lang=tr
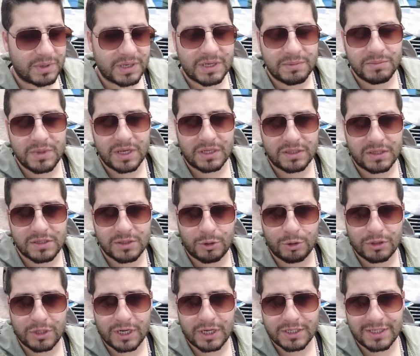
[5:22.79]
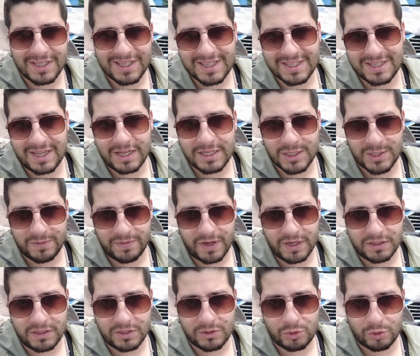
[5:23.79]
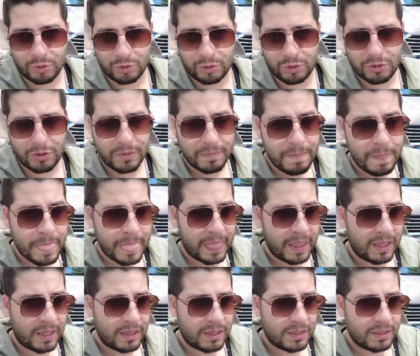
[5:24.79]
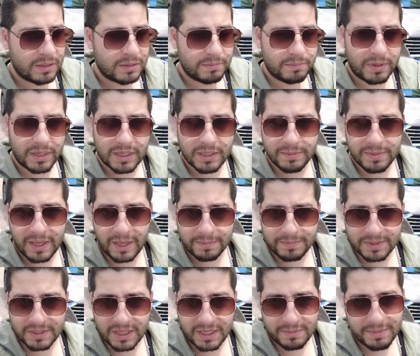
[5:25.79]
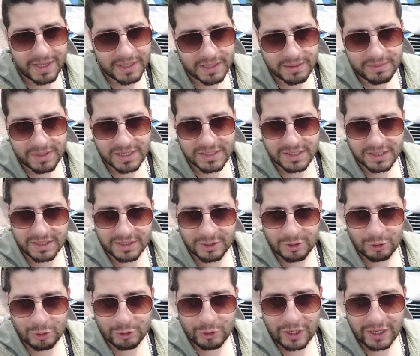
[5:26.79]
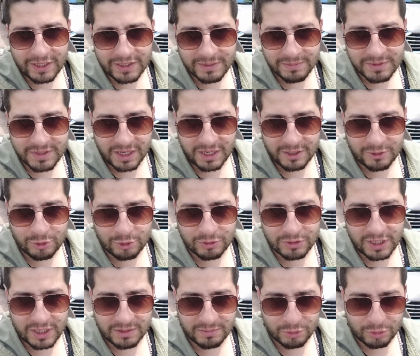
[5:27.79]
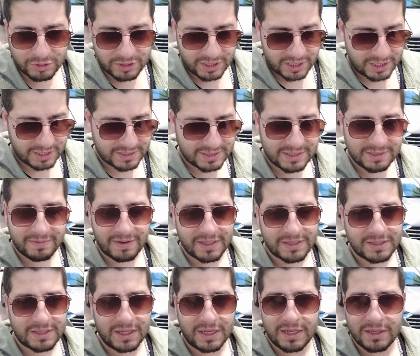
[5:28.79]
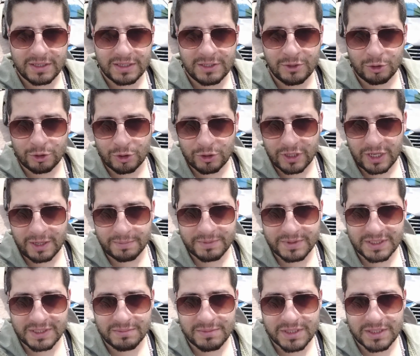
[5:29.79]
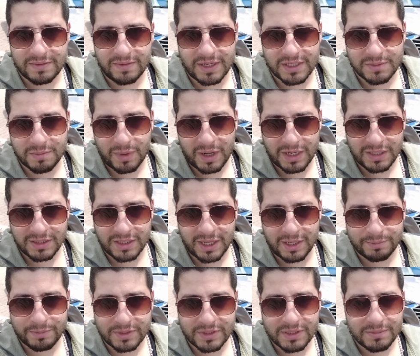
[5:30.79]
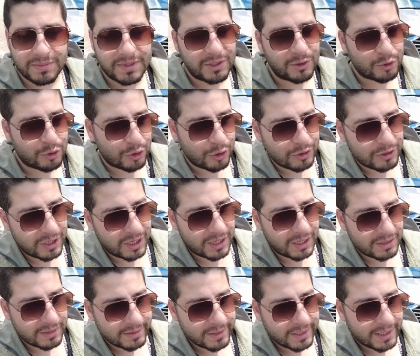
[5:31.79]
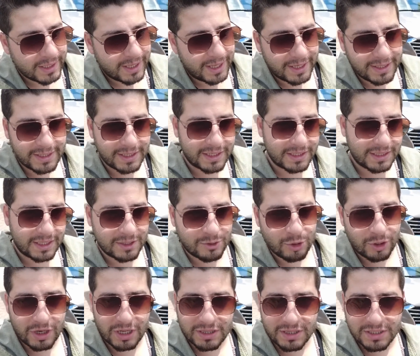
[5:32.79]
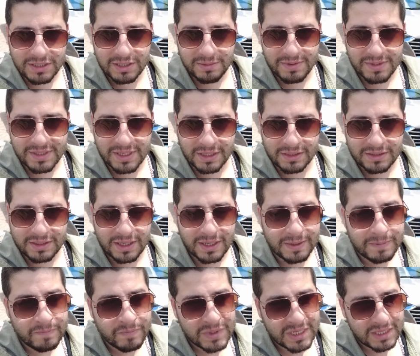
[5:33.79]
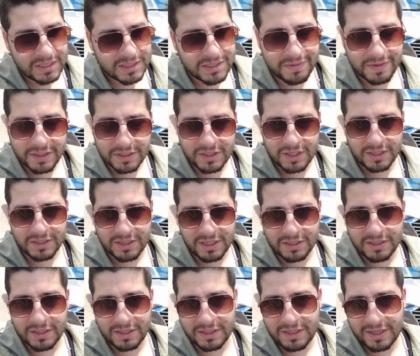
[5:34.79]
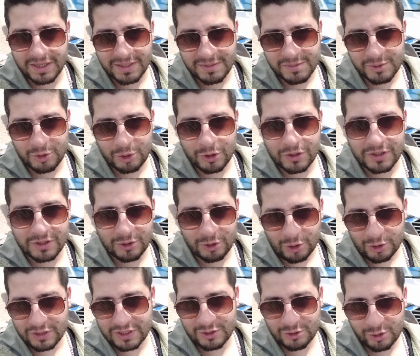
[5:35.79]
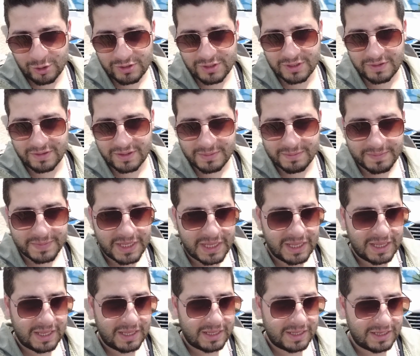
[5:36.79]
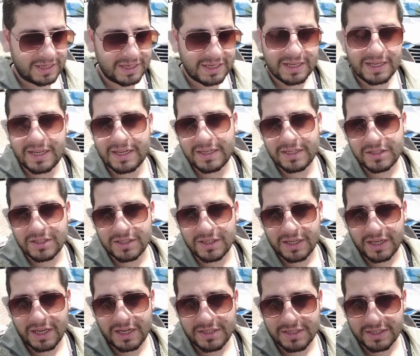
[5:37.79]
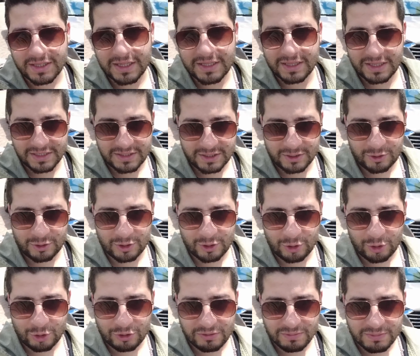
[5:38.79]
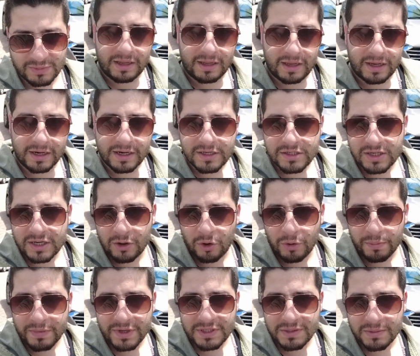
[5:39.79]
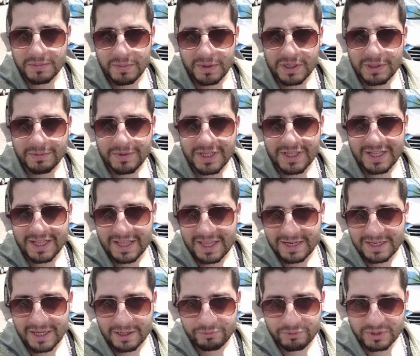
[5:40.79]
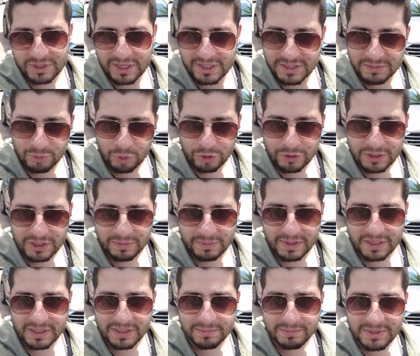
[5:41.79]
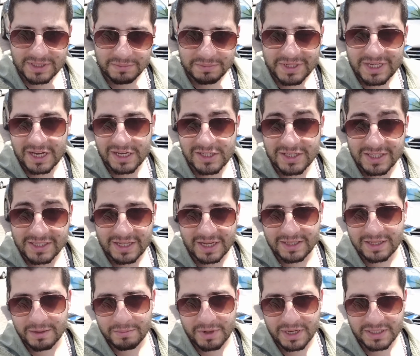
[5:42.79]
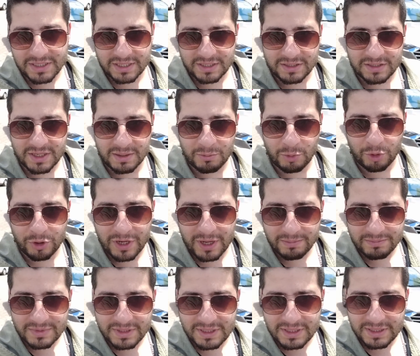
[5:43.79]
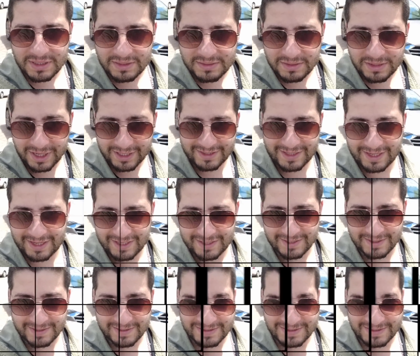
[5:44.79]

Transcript: Bakım yaklaşık olarak 2 saat civarında sürdü. Bakımı yaptılar. Ben de biraz ara görüntü aldım sağ olsunlar. Burada Sivas'ta, Inoto'da yaptırdım. Sivas bayinde yaptırdım. Inotoyla her ne kadar çok anlaşamasak da Sivas çalışanlarıyla aramız çok iyidir. Onları çok severim. İlgileri için de gerçekten teşekkür ediyorum. Araca 15 bin bakımda neler yaptılar? Şimdi onlara bakalım. Bir de birkaç detaydan bahsedeceğim. Önemli. Hatta kalın.